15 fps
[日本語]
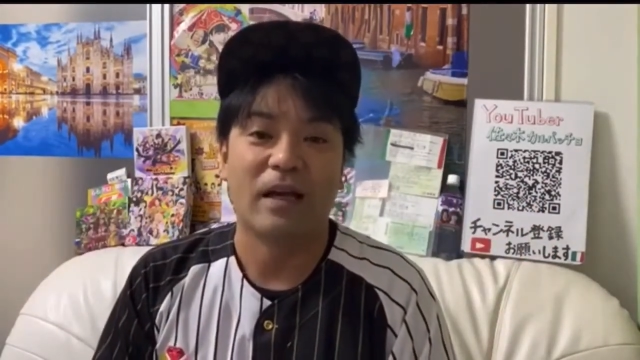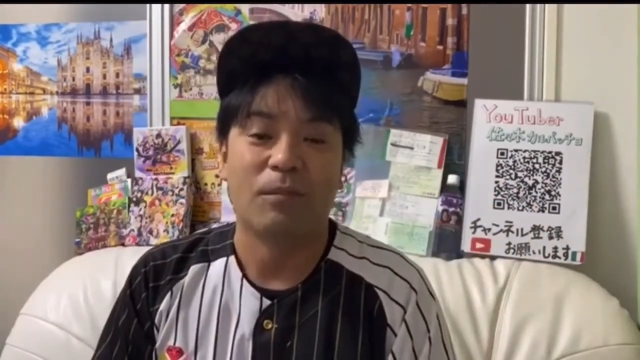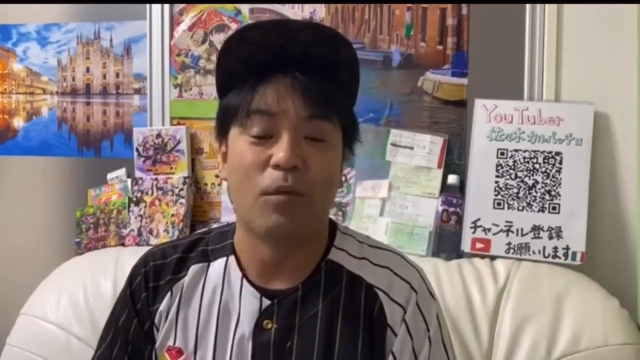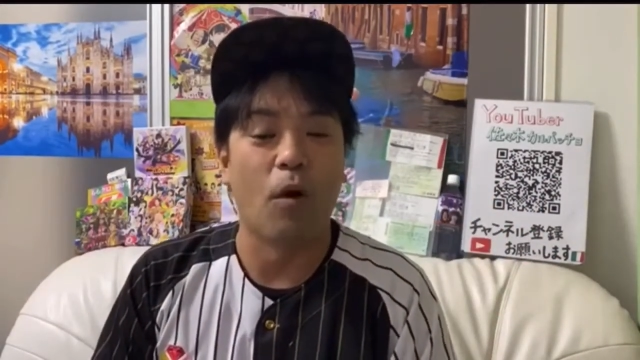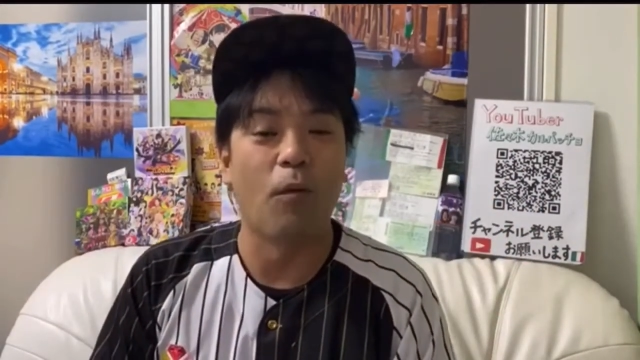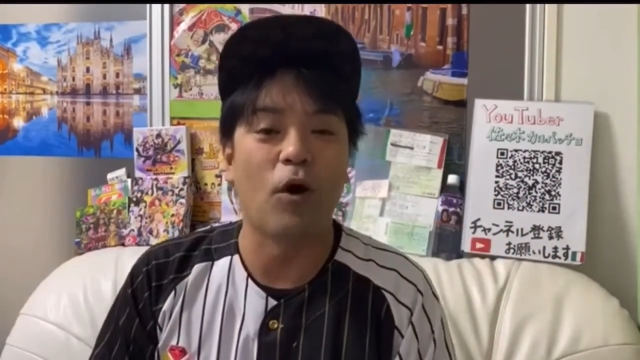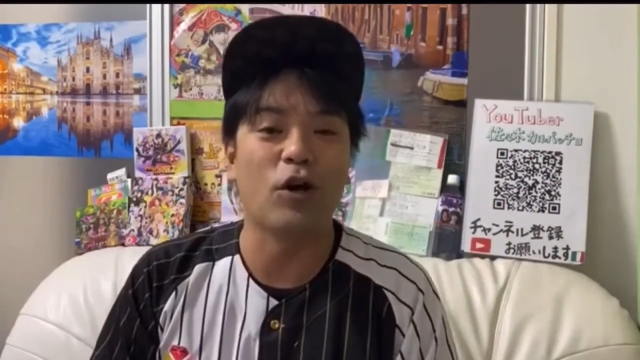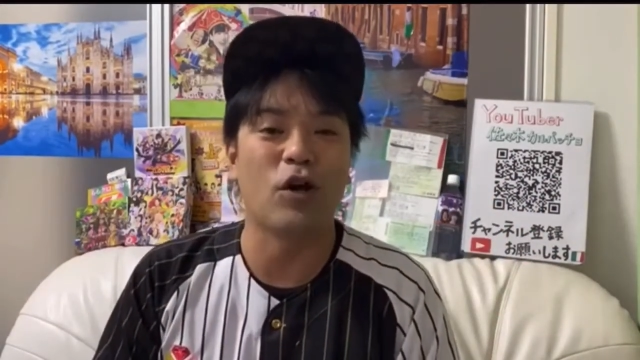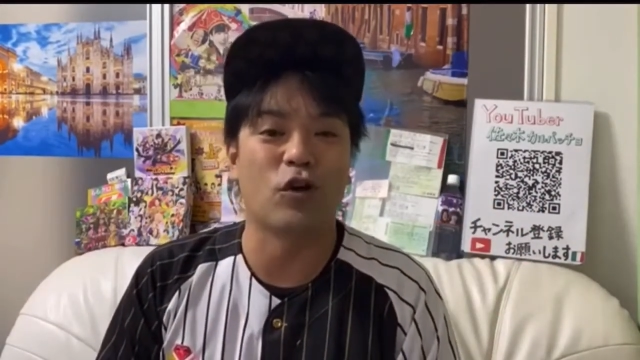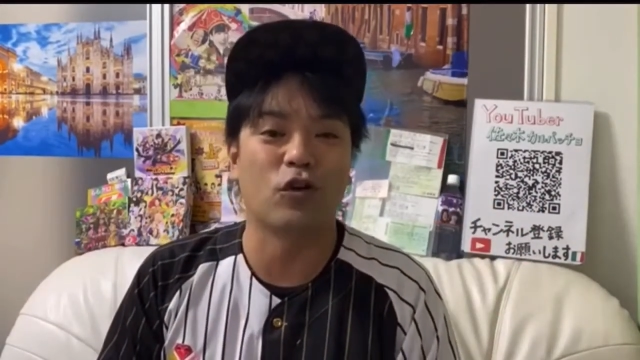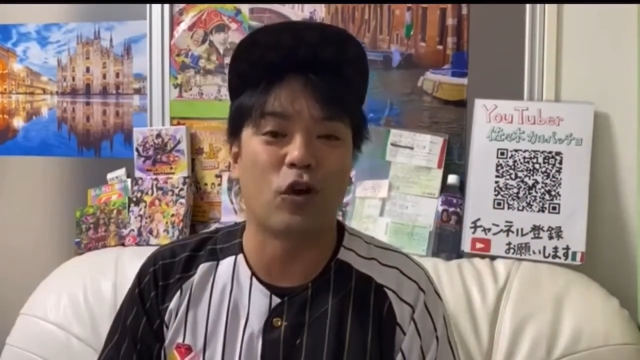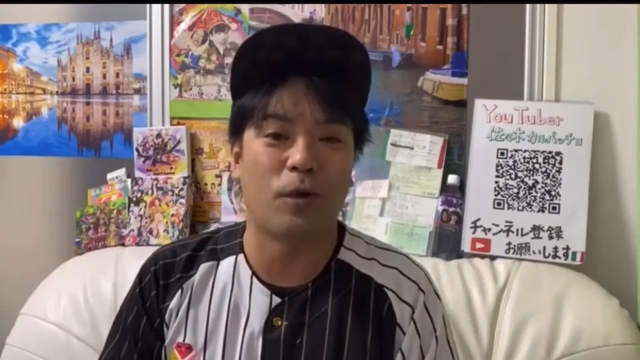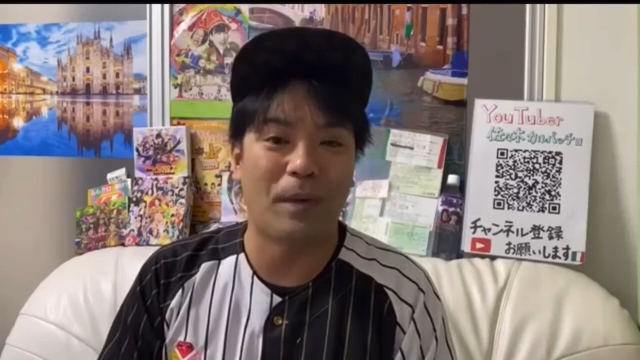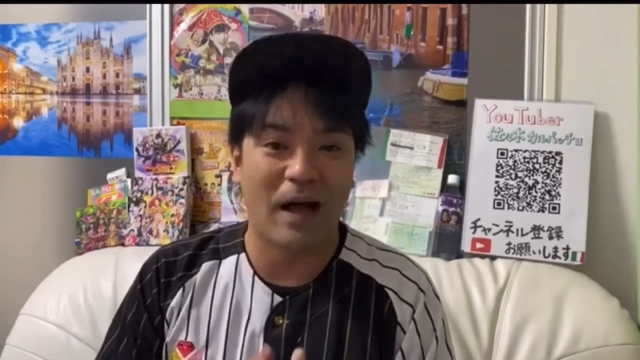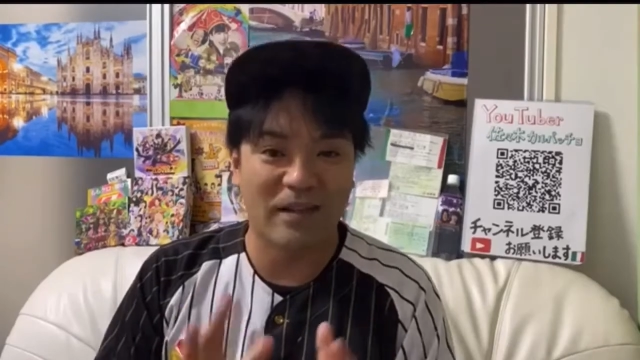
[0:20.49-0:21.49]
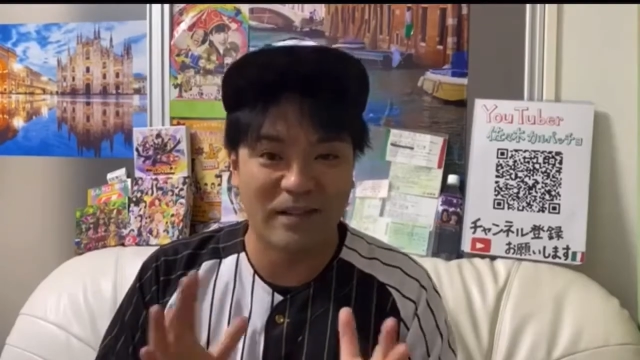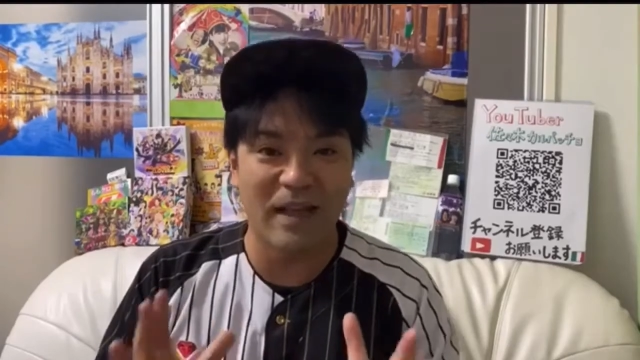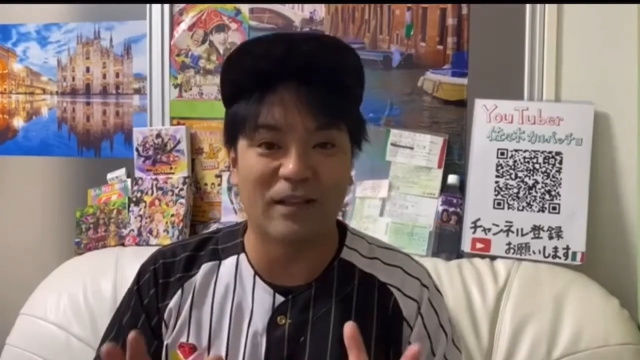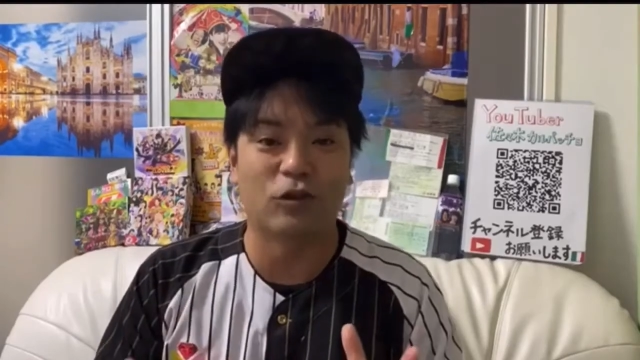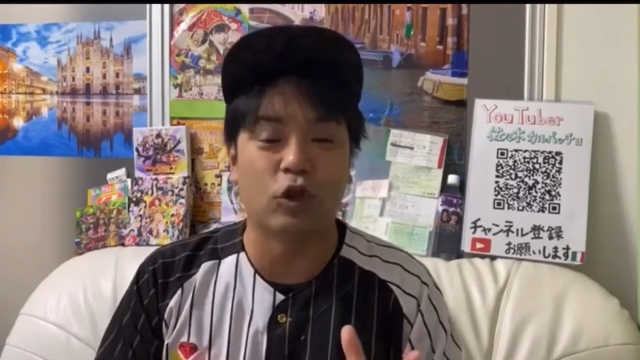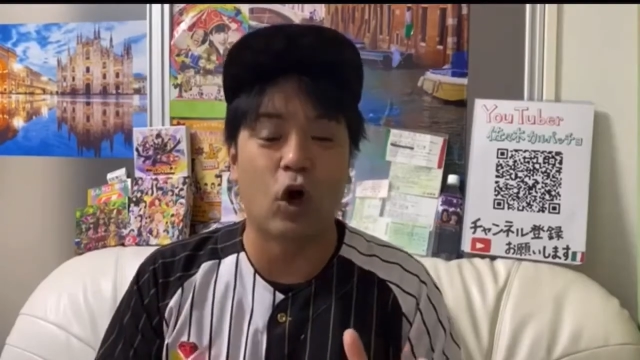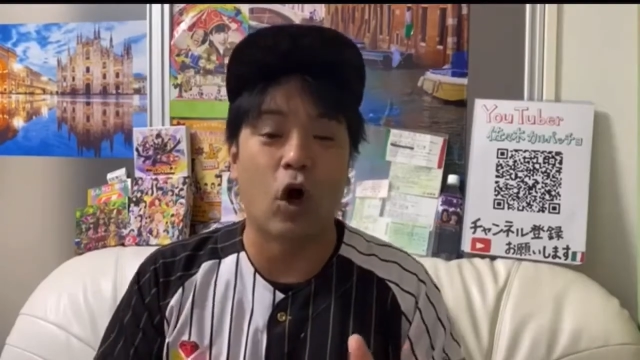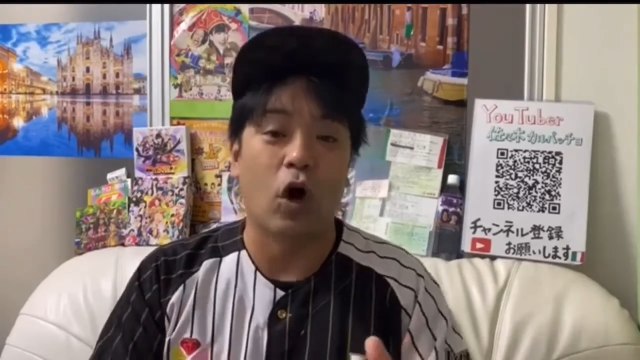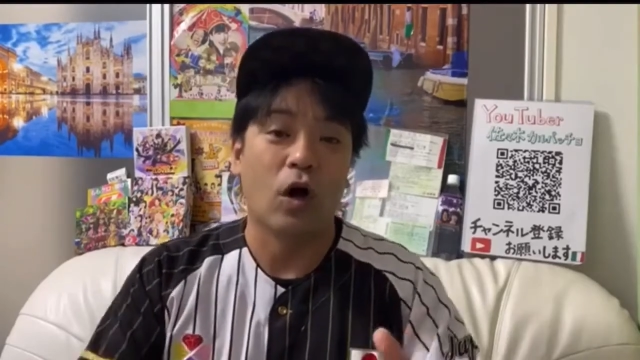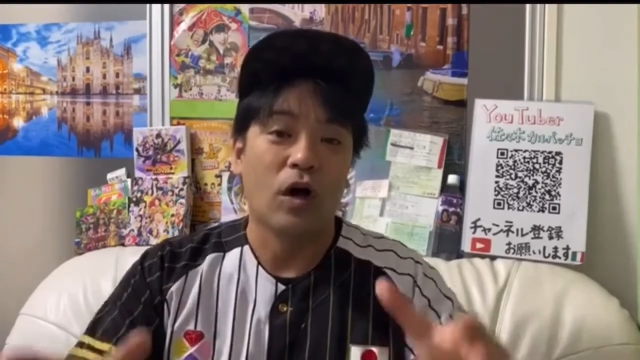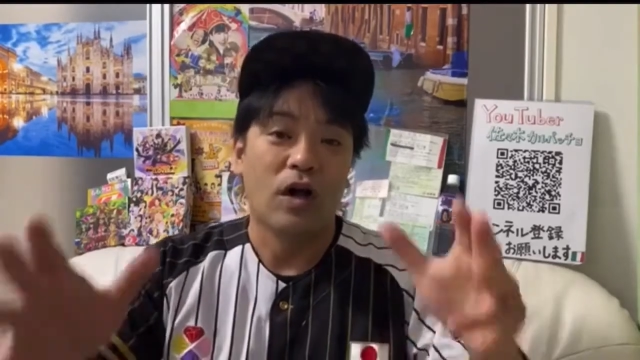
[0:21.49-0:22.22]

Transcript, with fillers: 桃色クローバー Z